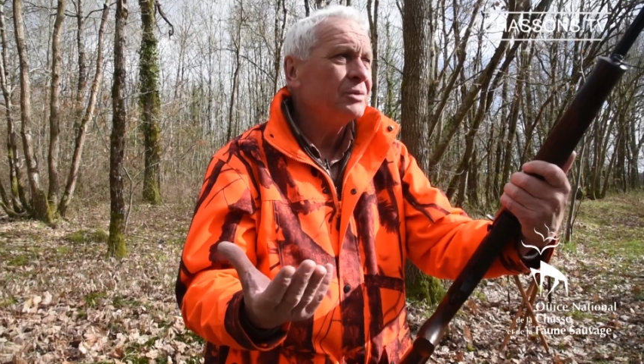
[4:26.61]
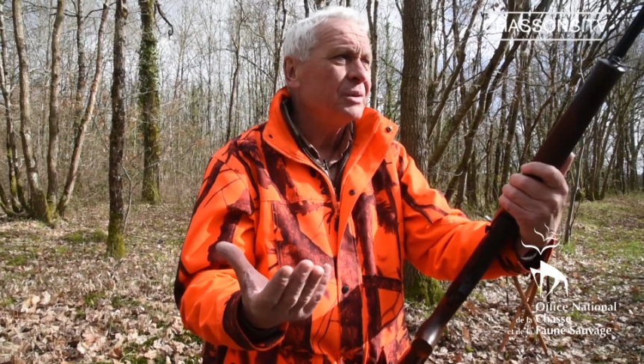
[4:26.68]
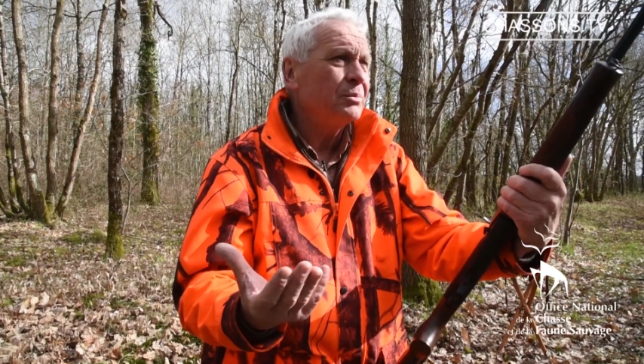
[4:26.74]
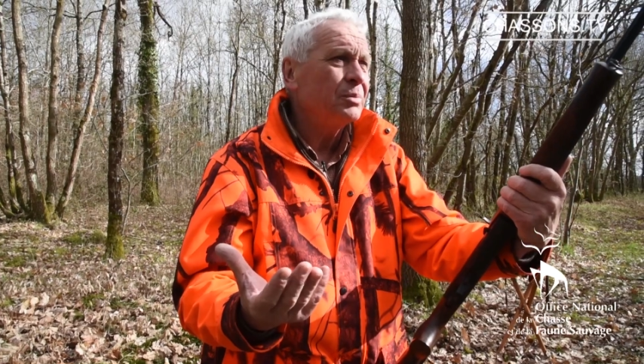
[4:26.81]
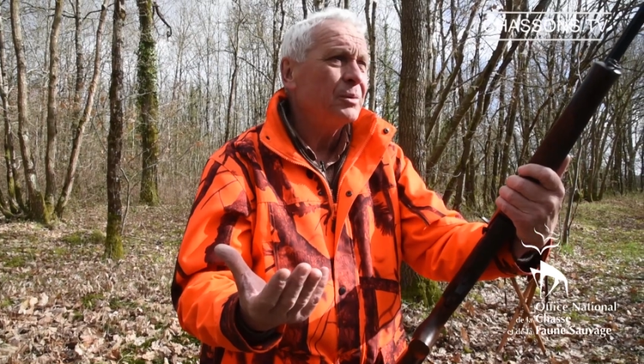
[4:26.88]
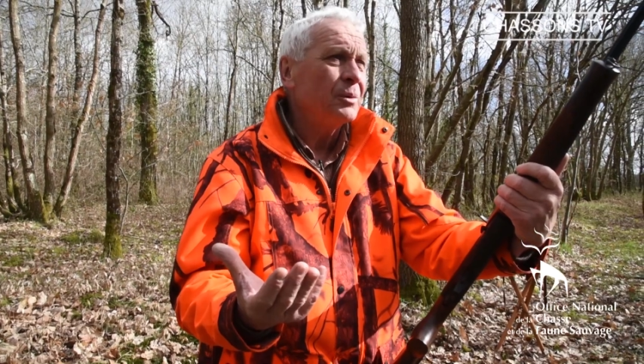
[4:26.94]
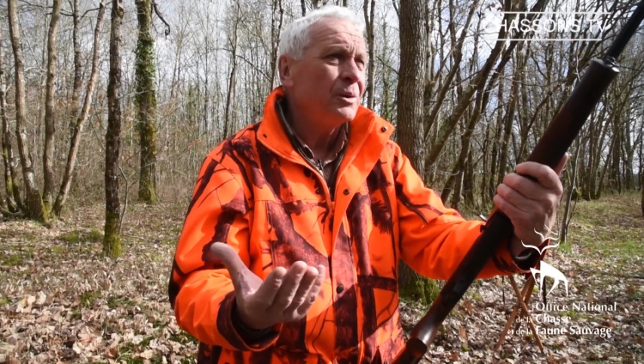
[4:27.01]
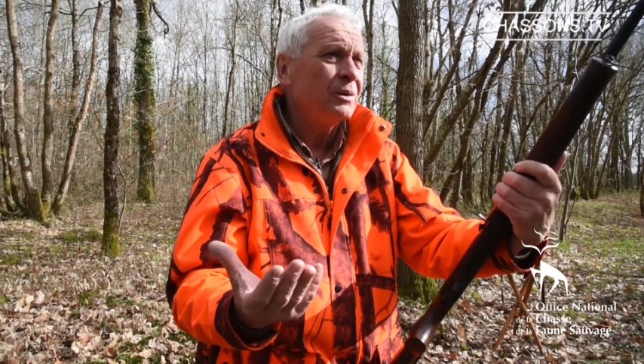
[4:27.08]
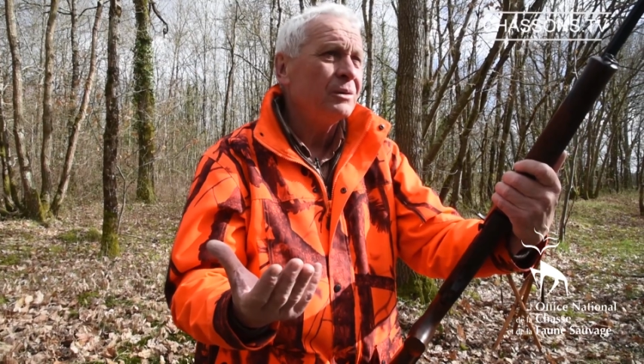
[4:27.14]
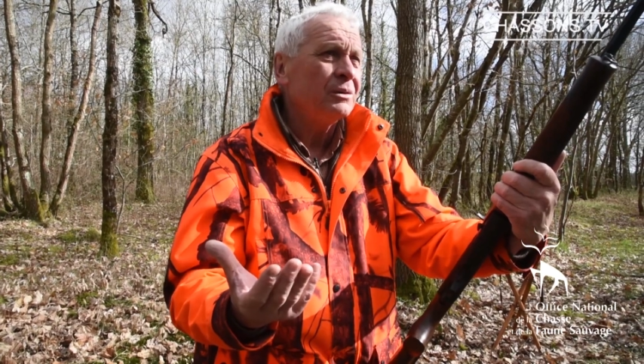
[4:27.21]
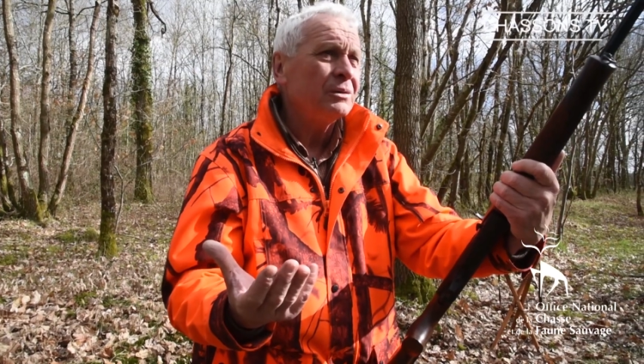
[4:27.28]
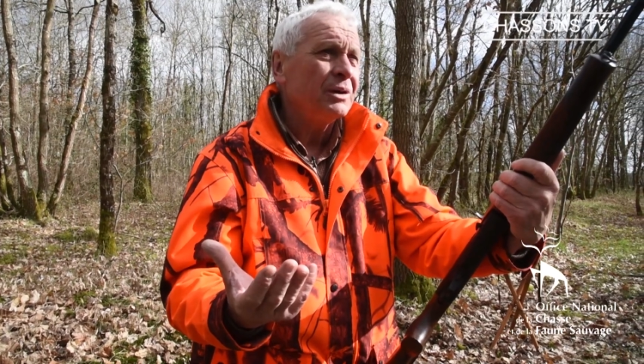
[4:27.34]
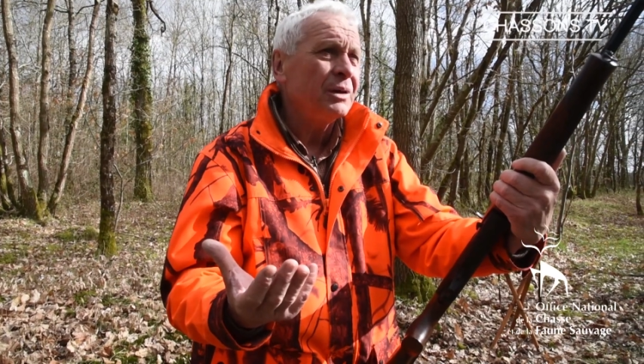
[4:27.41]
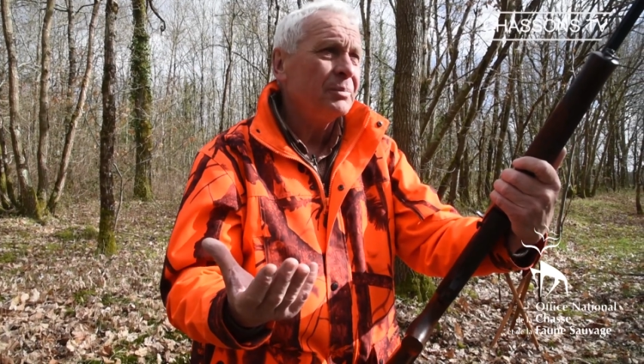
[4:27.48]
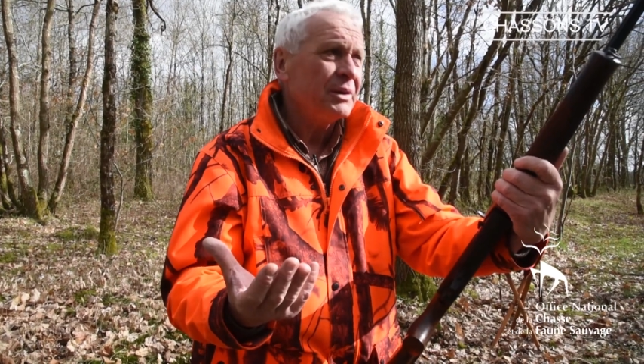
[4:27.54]
simplement,
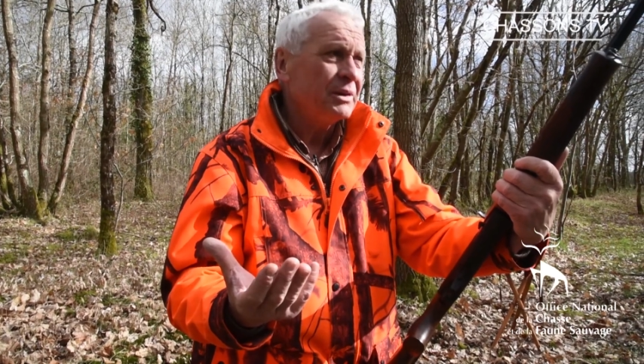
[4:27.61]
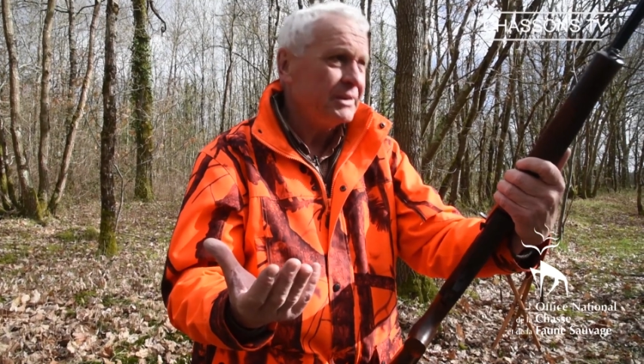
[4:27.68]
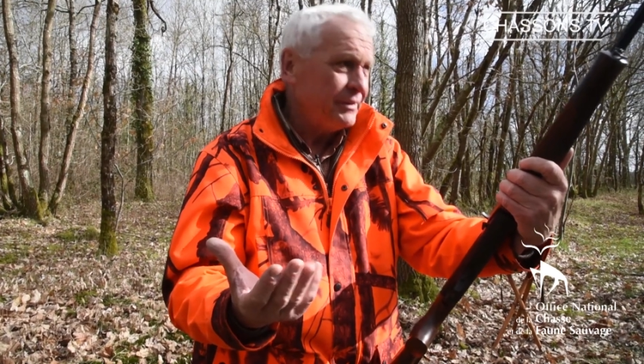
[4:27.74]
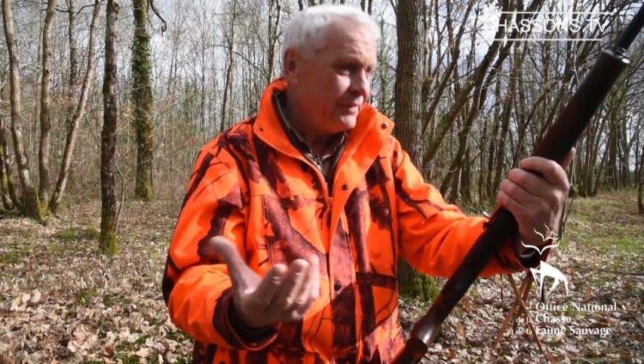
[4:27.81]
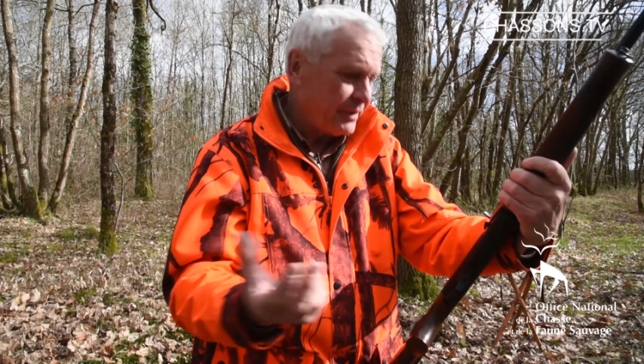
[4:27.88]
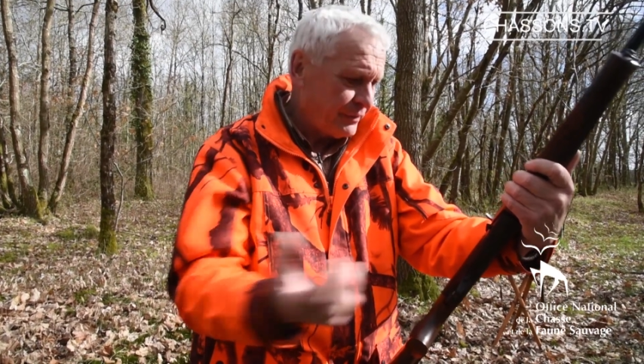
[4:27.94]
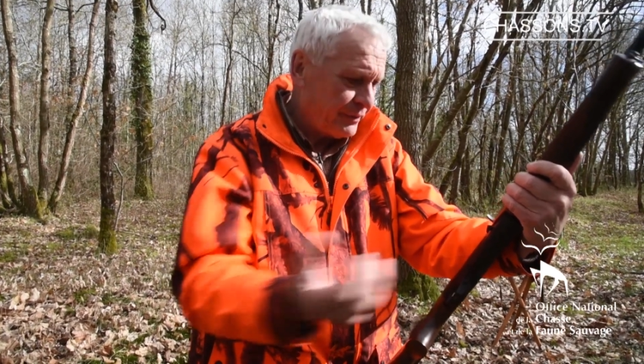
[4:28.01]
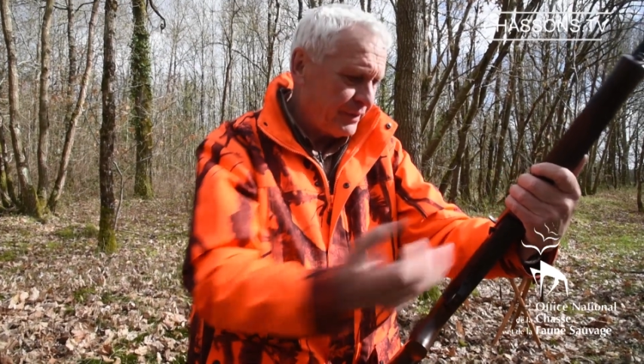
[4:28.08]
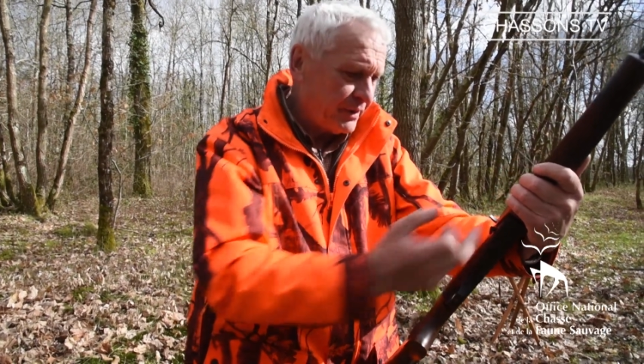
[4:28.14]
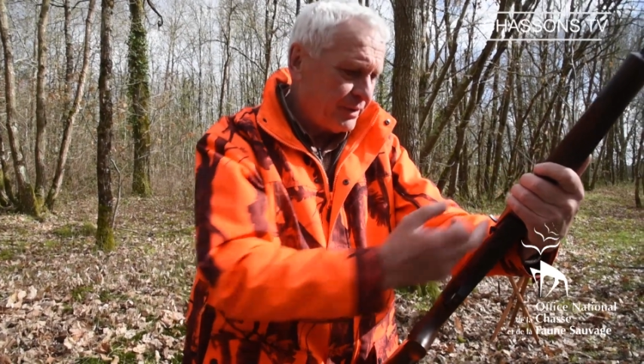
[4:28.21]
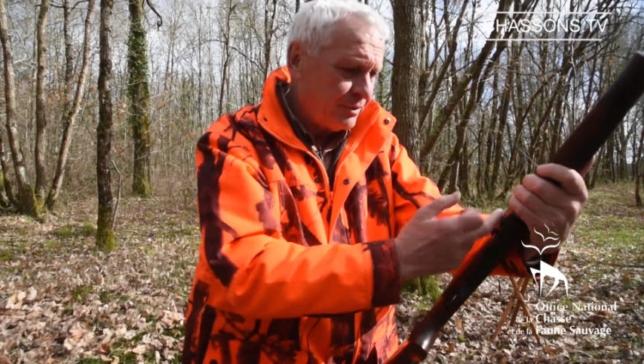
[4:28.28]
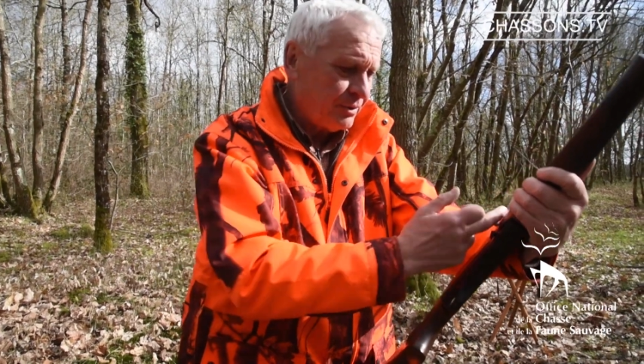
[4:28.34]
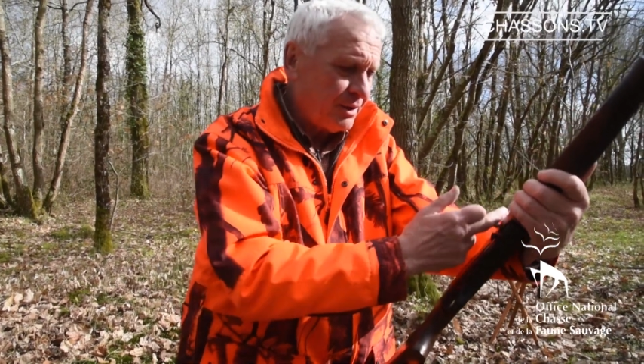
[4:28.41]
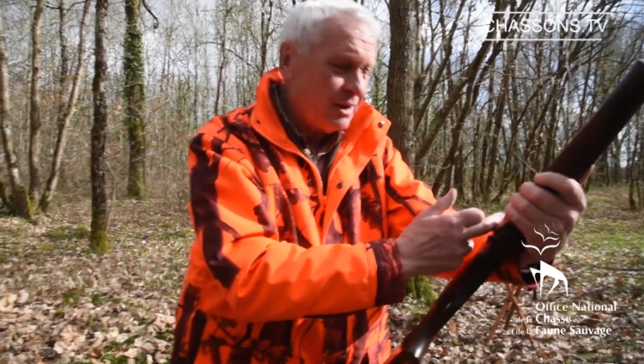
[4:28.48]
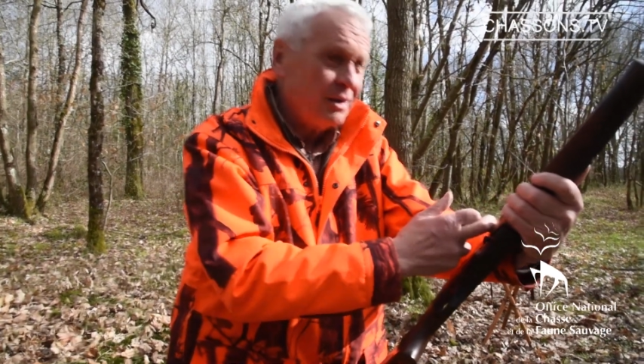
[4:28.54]
après ces
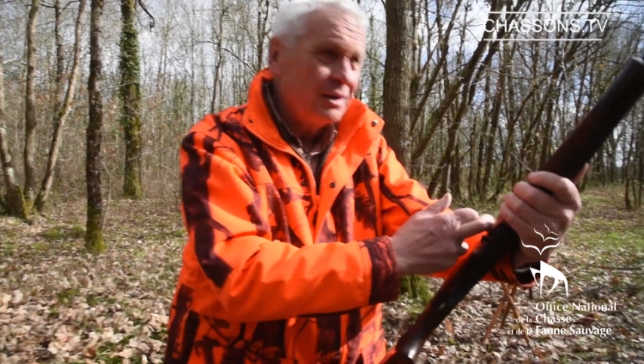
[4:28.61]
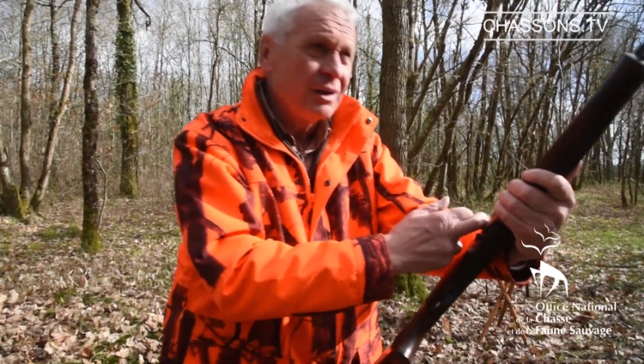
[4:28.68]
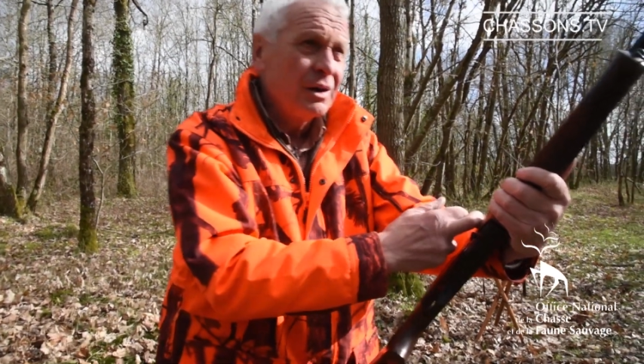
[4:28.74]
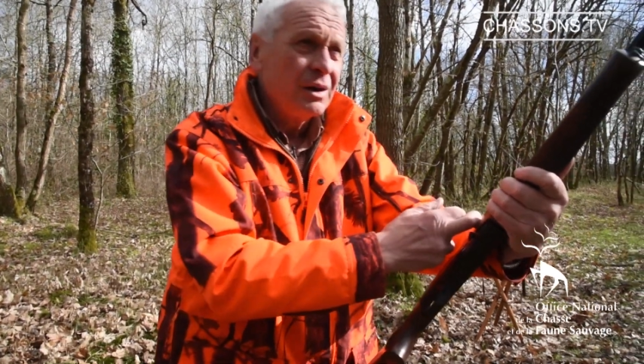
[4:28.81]
vérifications-là,